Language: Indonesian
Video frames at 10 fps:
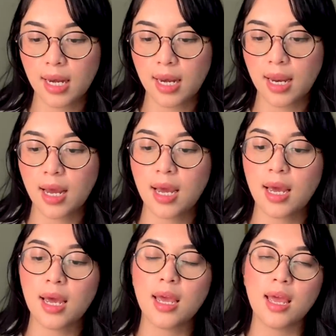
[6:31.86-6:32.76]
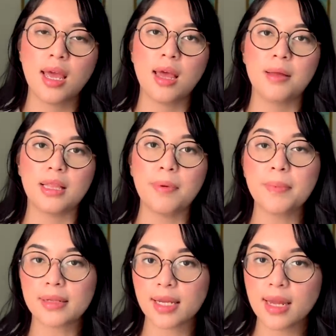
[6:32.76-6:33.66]
nah tapi
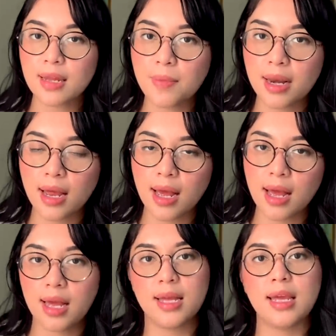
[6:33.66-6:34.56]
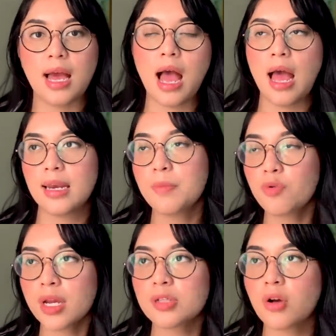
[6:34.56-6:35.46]
prakteknya gimana? Ya ada
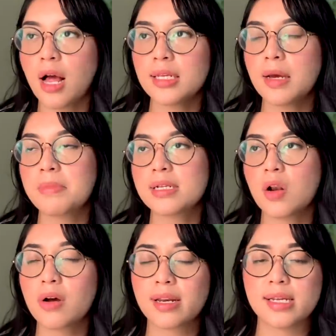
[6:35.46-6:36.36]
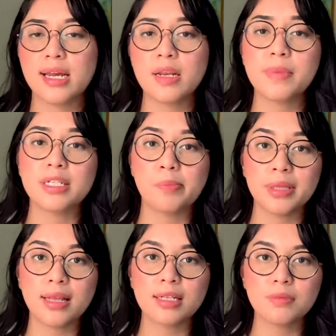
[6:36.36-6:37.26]
mungkin soal yang bisa lo kerjain lebih
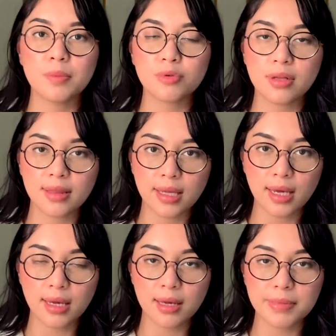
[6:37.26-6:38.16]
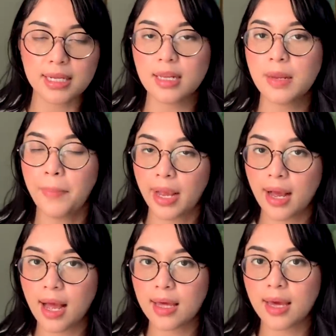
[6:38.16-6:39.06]
cepat dari 90 detik, misalnya di
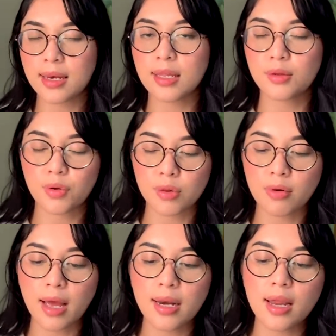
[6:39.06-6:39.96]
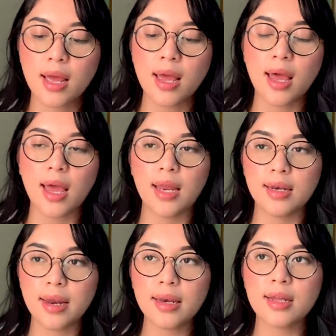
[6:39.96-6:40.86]
PK ya, di hitung-hitungan.
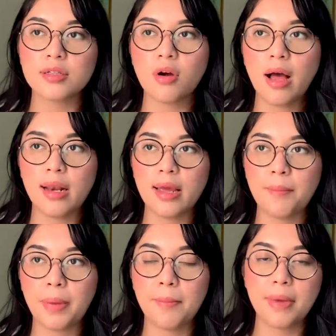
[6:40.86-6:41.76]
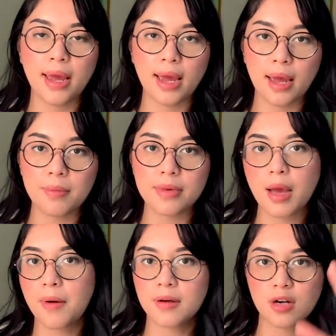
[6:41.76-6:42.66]
And then di soal yang PBM
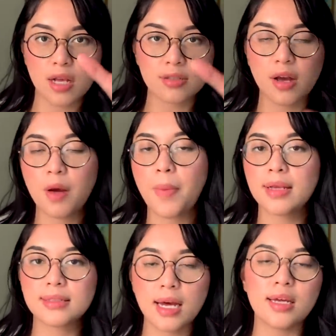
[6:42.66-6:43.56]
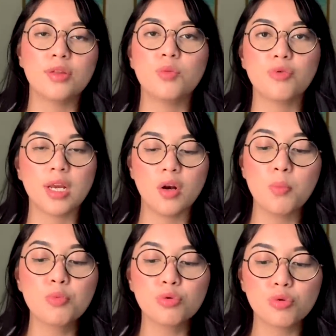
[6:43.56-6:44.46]
yang naskahnya panjang itu mungkin
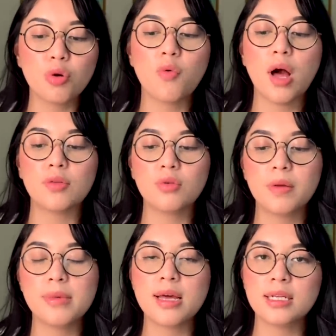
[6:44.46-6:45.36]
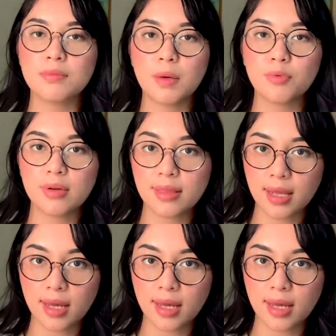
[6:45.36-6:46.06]
lo butuh waktu lebih dari 90 detik.